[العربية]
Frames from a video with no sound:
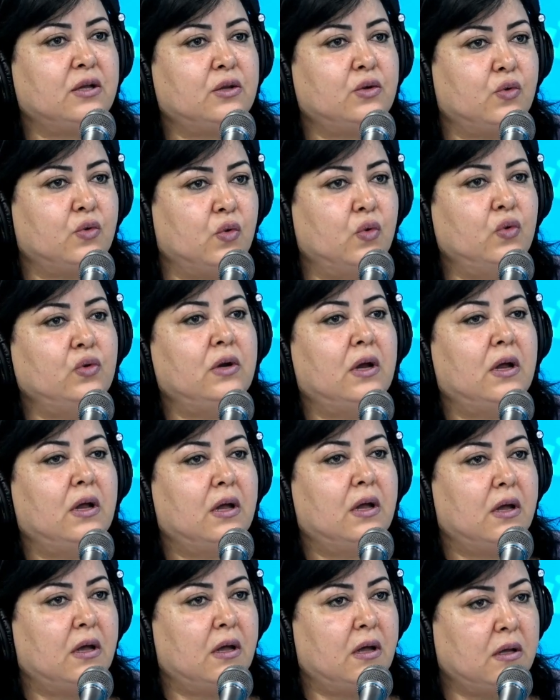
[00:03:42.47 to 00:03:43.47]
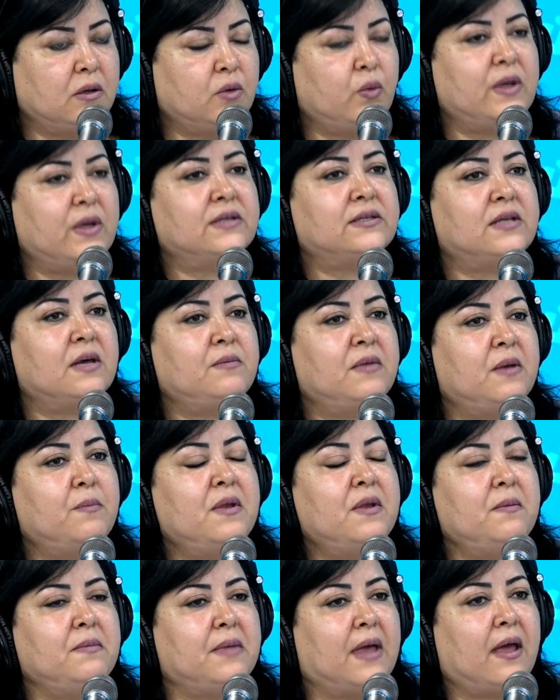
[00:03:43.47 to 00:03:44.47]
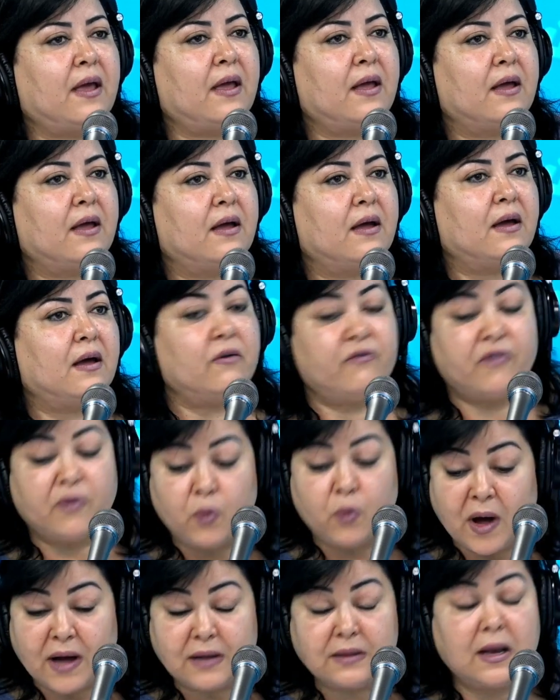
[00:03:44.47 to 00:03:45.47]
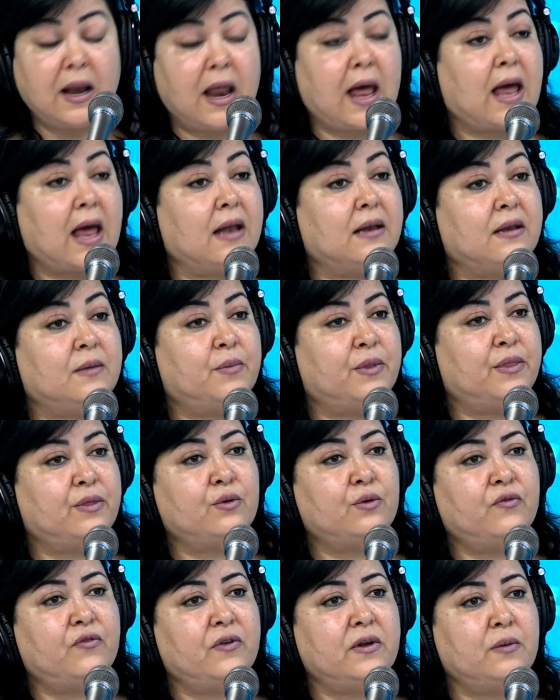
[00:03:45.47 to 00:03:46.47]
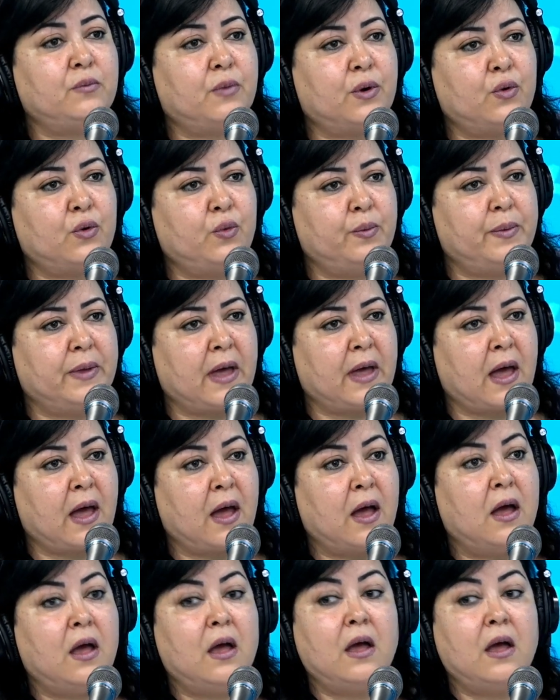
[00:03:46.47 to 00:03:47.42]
تكون آه، توانسه 100% في الوقت الحالي بالظروف اللي نمروا بها